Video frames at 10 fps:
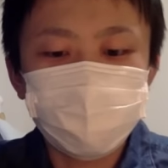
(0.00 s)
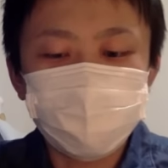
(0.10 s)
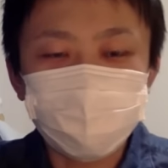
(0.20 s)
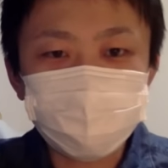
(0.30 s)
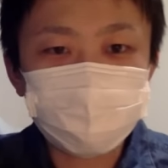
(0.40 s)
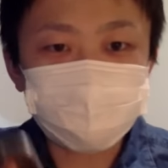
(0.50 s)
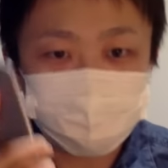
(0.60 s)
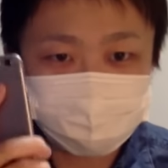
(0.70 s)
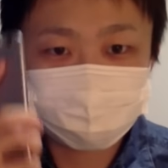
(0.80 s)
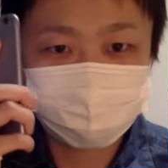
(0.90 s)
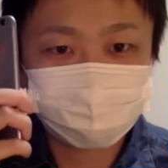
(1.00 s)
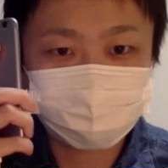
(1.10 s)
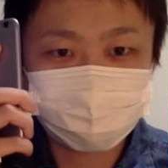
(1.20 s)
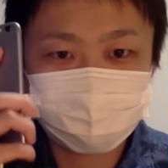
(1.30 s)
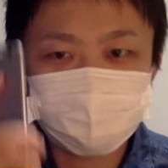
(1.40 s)
終わりました。
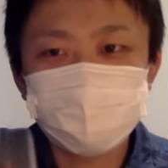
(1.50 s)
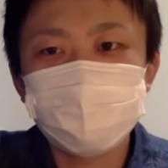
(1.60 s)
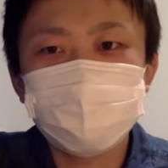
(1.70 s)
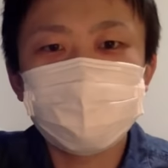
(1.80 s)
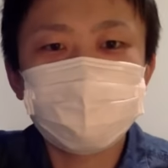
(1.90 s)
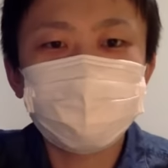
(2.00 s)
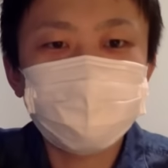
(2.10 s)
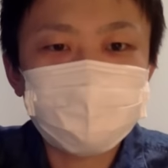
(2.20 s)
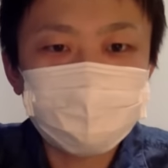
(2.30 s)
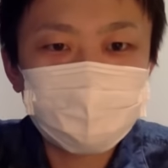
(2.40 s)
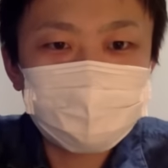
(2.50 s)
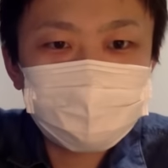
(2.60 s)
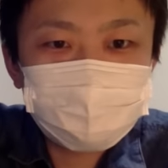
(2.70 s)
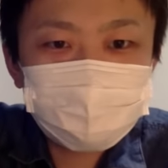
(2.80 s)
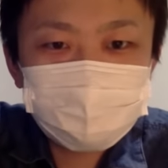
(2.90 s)
ありがとうございま
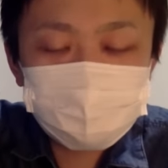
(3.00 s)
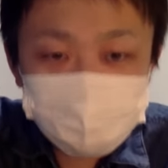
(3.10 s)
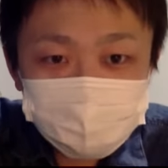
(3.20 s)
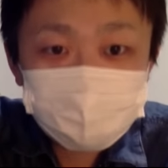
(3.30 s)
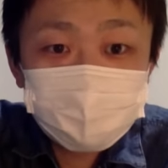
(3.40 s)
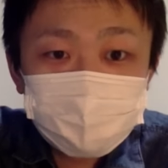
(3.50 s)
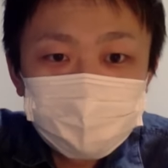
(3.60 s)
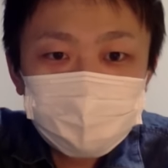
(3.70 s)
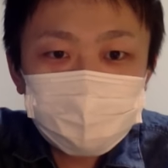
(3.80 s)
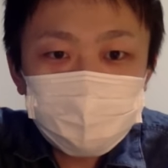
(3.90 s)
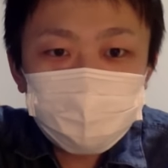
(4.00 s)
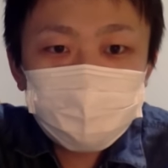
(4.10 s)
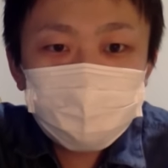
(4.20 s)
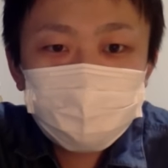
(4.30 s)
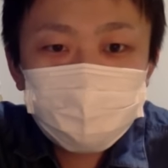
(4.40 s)
す。
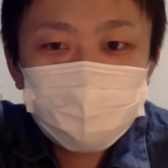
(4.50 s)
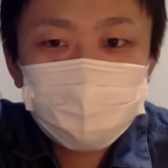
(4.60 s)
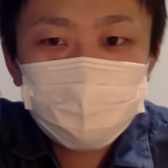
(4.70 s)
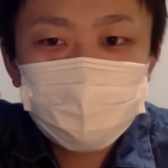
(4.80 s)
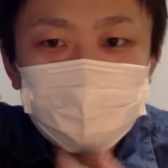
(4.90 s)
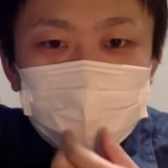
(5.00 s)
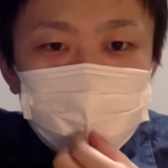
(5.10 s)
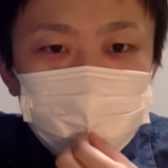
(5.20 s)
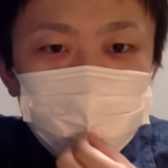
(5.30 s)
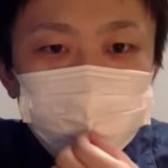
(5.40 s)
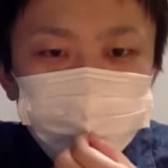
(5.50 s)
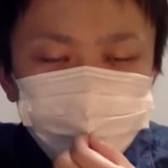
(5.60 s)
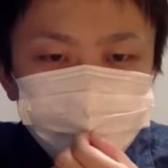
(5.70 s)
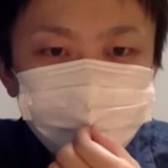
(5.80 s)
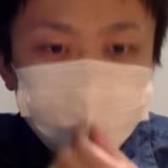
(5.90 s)
まあ、解放
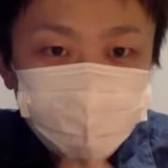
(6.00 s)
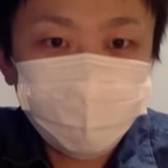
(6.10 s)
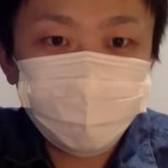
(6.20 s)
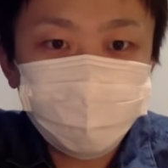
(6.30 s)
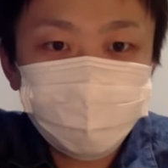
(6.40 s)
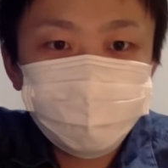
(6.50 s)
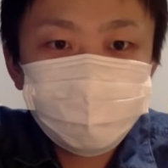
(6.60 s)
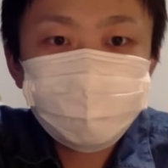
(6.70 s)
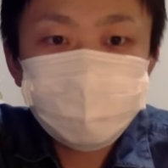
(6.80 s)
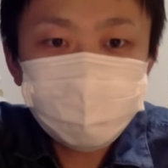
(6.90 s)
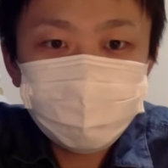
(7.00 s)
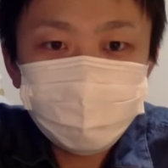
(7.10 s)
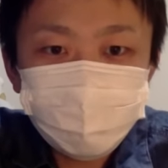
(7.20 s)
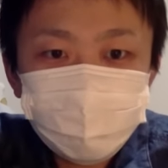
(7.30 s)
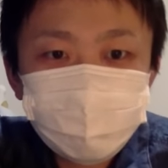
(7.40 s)
はですね、動画の部分で
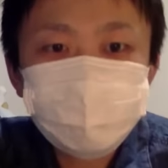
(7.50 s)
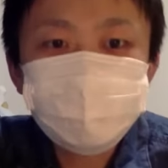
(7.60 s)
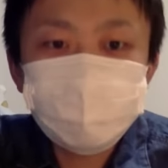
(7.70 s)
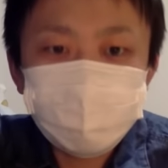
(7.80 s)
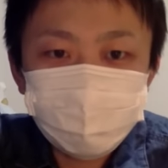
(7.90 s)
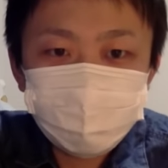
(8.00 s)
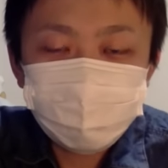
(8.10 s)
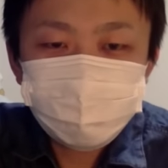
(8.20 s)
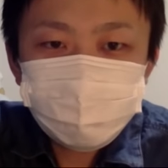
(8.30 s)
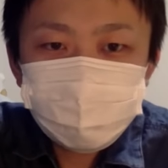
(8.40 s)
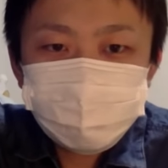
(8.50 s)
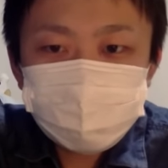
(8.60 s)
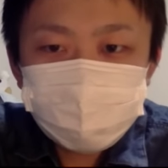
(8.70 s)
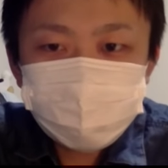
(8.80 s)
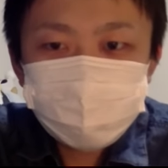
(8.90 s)
終われたので、あとは、まあ、
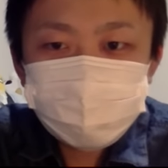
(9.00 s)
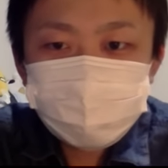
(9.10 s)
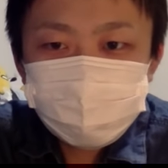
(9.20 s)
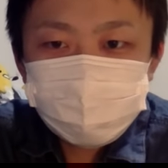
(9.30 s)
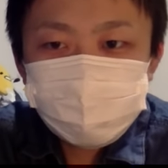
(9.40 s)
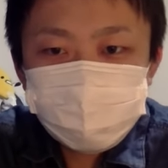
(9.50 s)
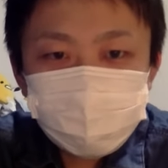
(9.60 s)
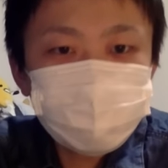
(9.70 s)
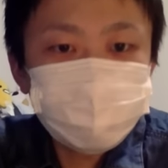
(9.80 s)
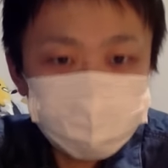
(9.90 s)
必殺ター